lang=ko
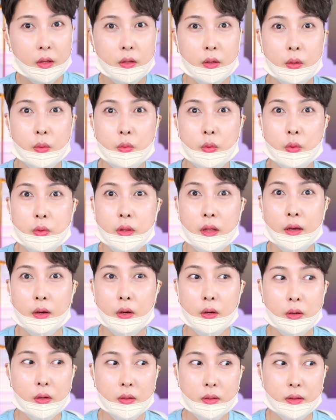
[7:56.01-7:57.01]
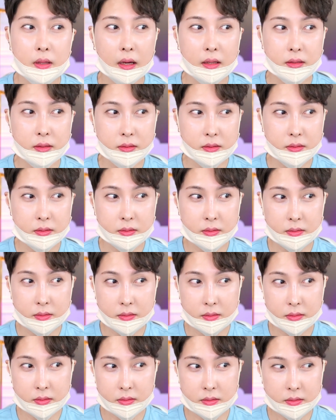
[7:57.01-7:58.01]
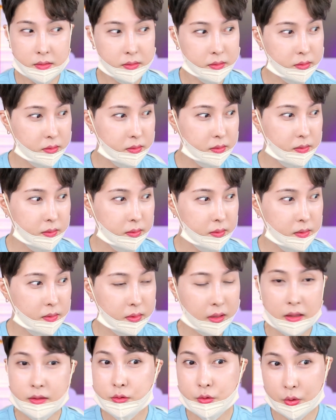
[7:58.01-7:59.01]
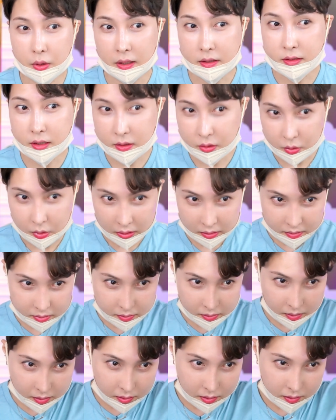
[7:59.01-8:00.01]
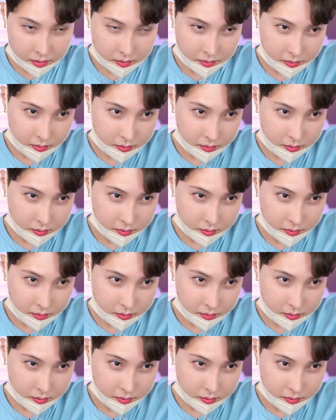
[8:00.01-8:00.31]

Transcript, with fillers: 여러분 어때요? 나는 나는 좀 괜찮은 것 같은데